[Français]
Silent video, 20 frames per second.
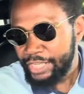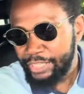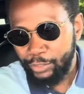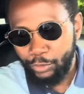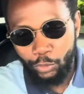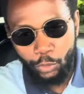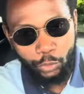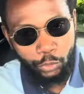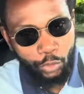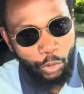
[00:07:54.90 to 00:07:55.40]

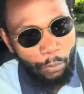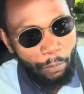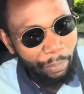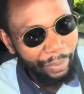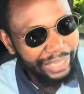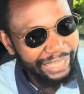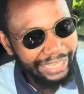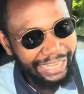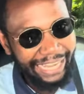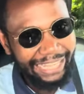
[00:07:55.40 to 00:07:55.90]
le,
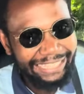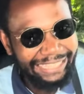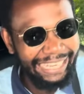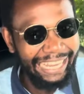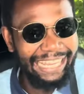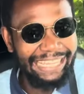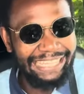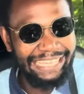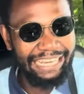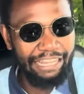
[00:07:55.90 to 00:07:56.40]
prix est
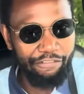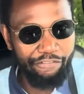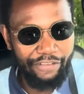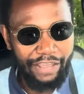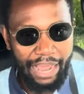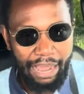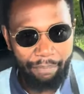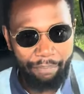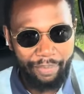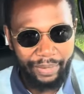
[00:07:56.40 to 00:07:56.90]
très élevé
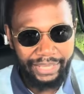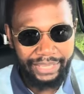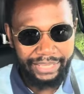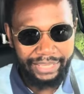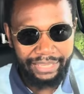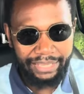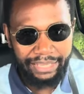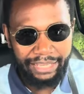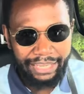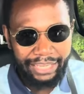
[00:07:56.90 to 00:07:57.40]
à
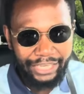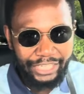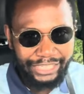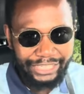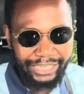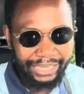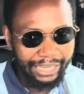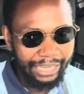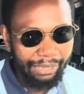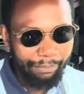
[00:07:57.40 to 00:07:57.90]
payer,
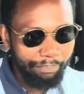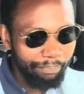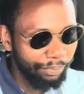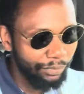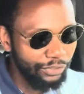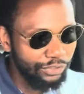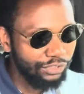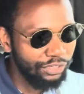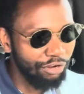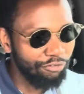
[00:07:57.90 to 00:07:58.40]
gérer
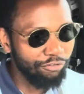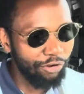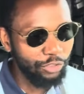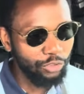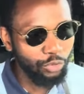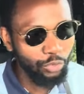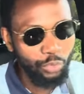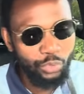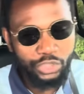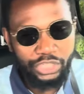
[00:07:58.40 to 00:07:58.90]
plusieurs
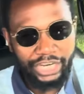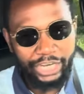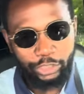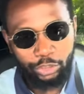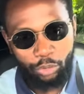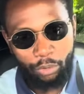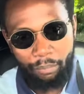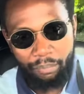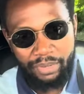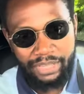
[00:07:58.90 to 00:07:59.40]
voitures, gérer
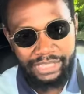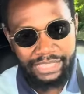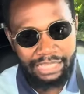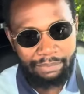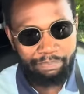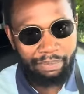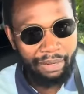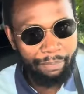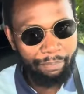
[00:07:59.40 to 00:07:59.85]
ton business, peu,